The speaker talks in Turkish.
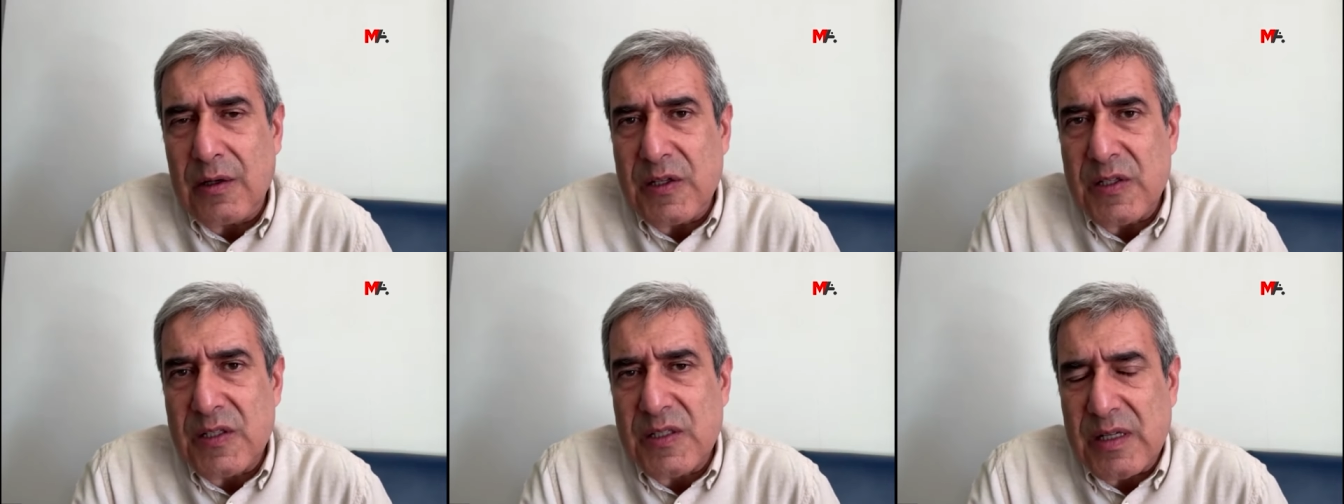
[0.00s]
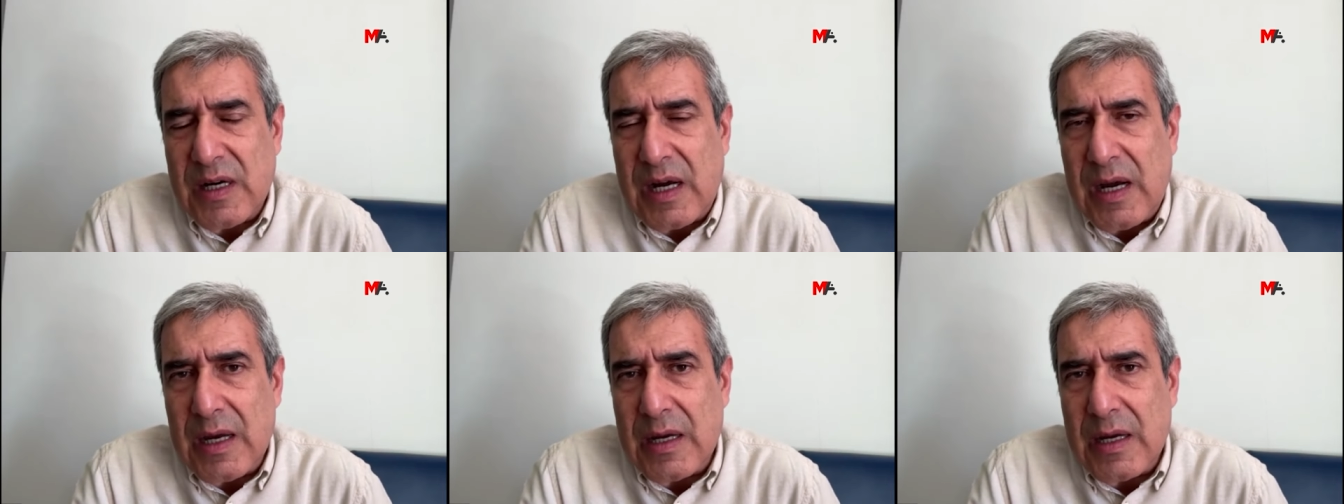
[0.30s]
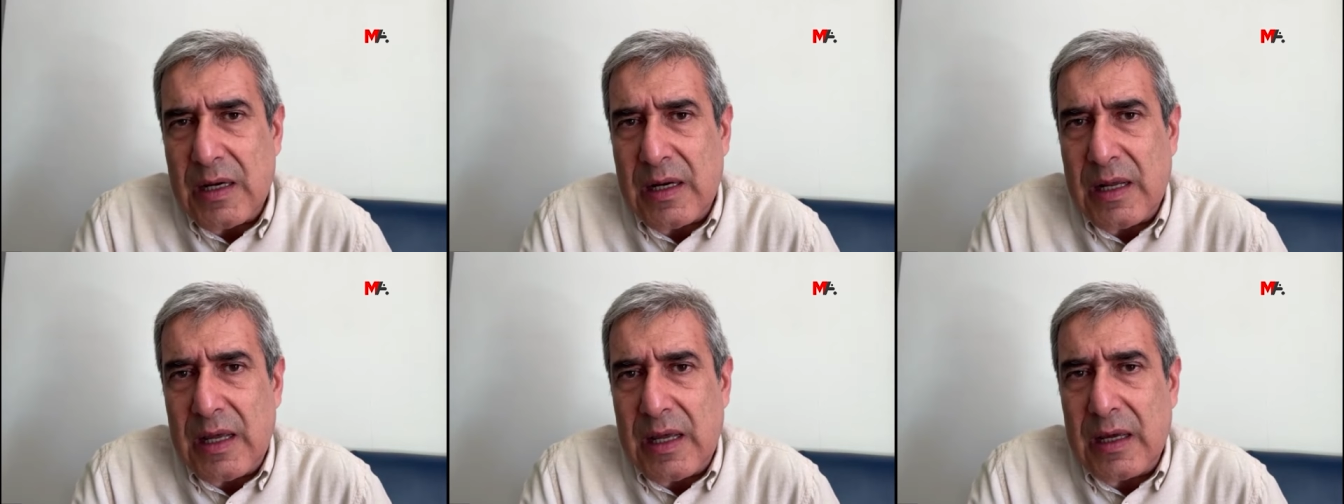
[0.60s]

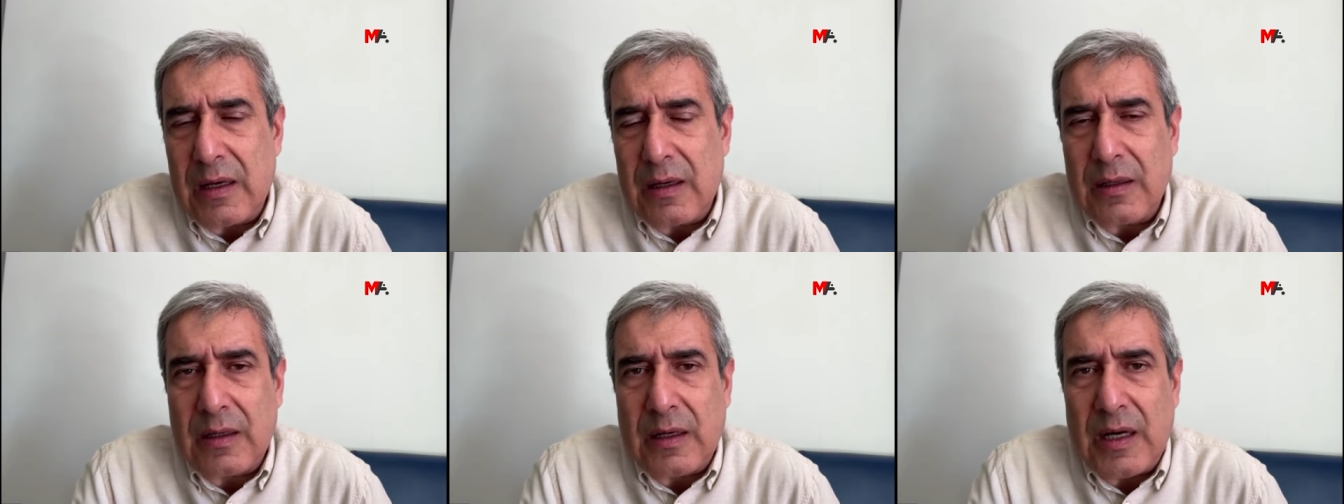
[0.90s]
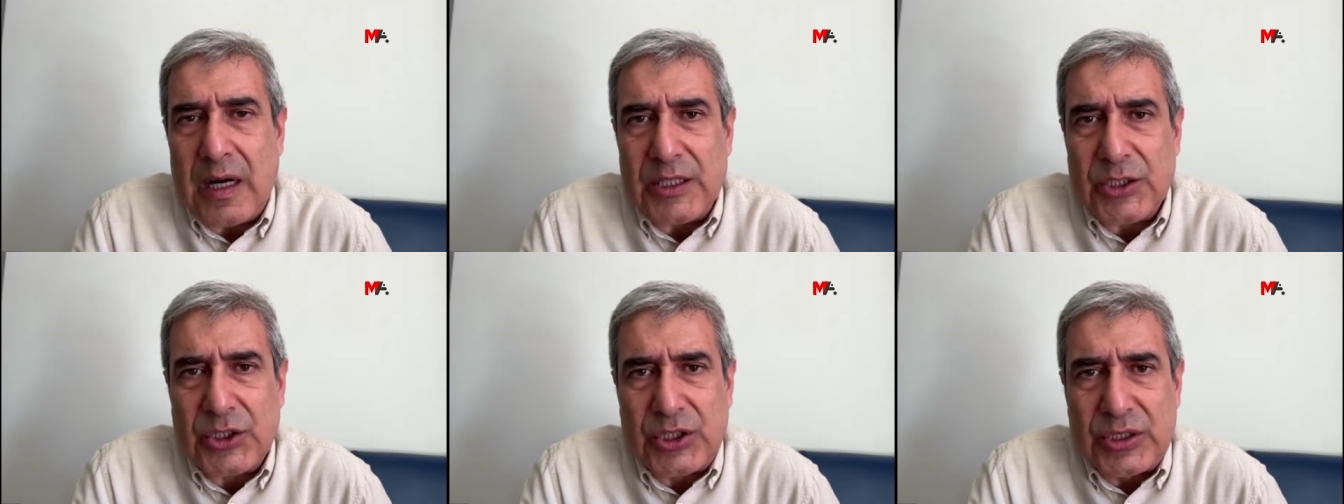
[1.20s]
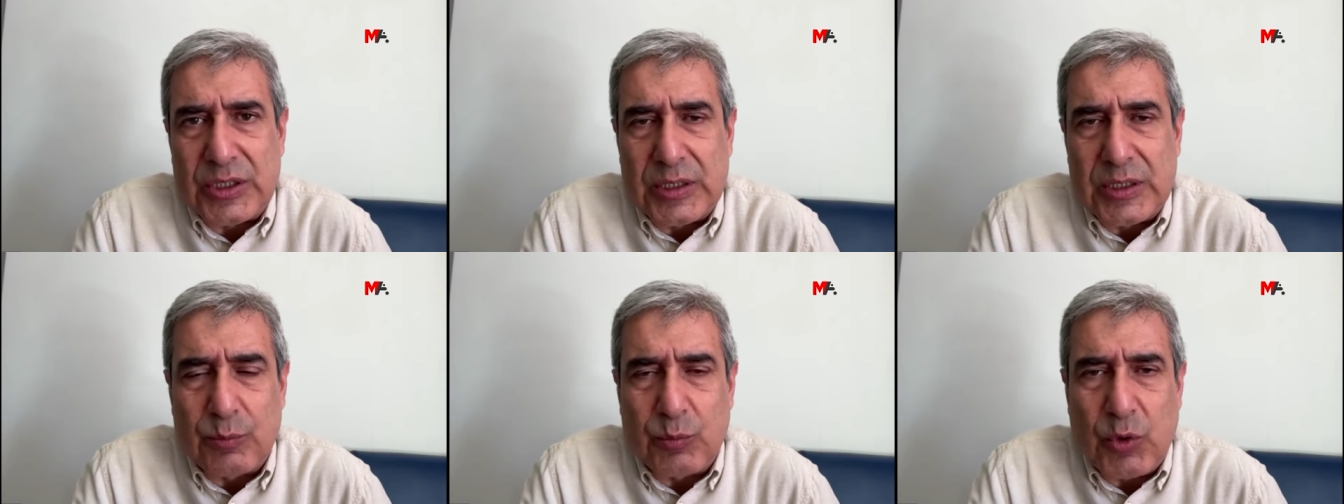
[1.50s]
İsrail'e
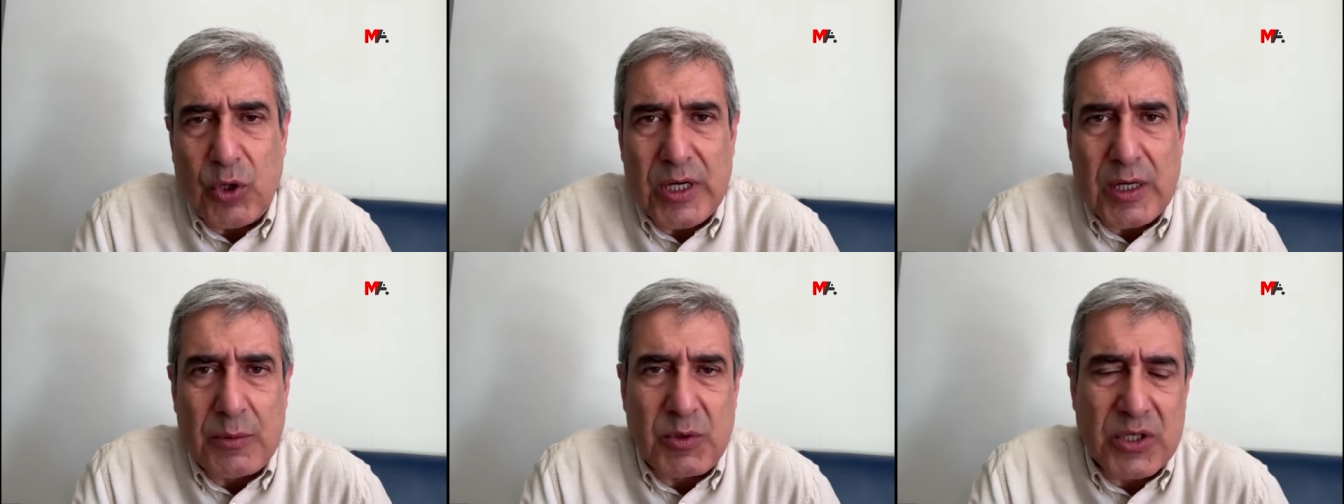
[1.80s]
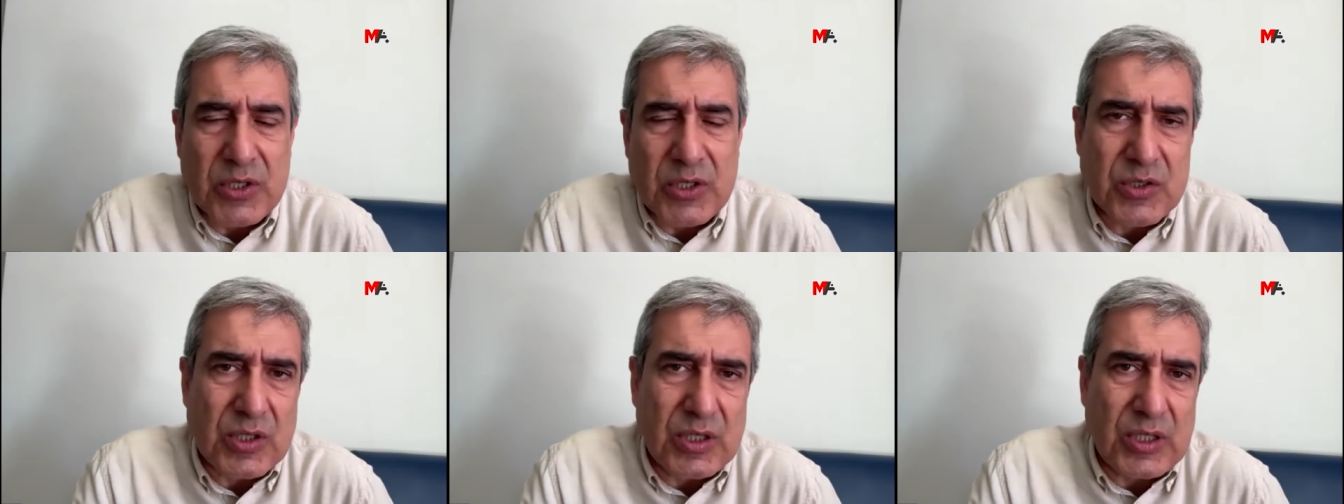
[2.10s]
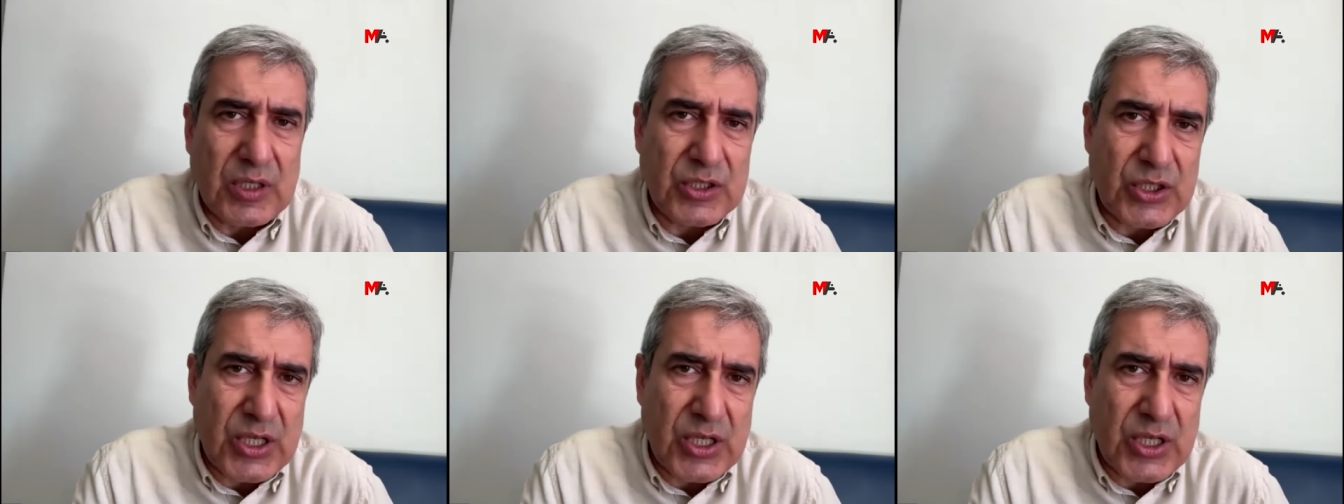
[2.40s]
karşı böyle bir e,